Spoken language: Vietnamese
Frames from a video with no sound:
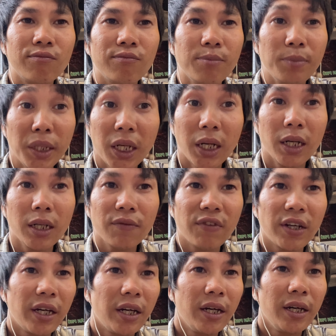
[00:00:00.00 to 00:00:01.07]
biết ơn
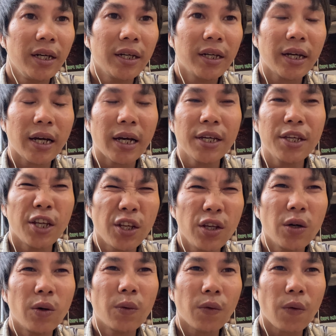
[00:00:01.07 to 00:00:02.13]
về cái dịch
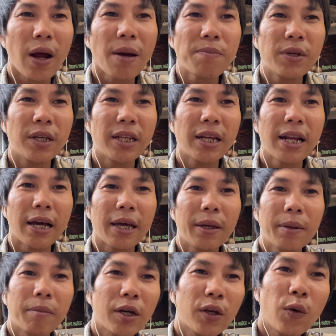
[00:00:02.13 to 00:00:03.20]
vụ rap như thế này
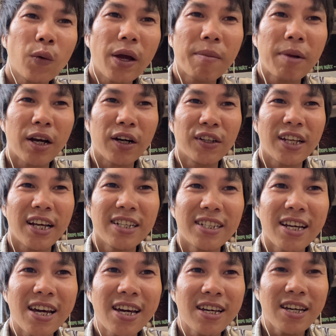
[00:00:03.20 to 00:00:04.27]
mặc dù em là người tài
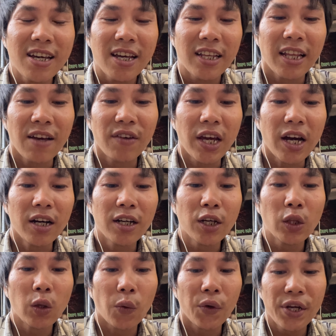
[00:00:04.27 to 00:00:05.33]
xế tại vì ở cái
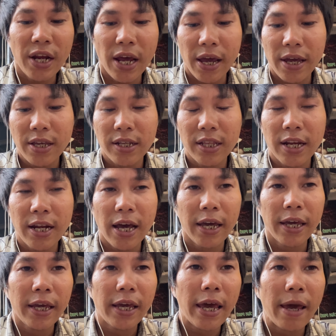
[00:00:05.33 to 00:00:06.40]
tuổi trẻ như thế
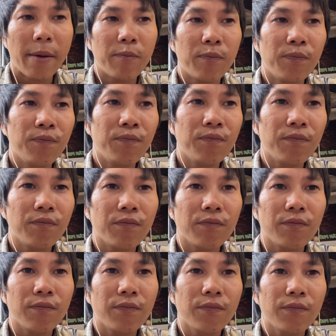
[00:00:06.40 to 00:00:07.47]
này em
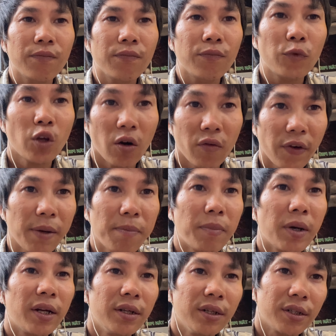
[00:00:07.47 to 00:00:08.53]
cho phép
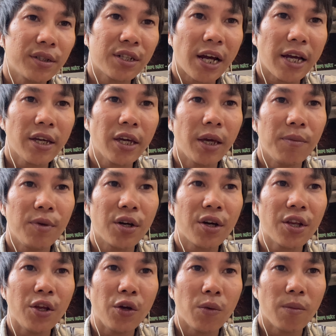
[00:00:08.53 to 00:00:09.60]
mình được trải nghiệm những
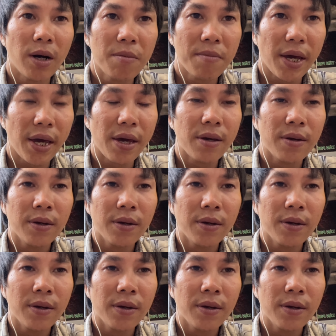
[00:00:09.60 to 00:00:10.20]
cái điều mới mẻ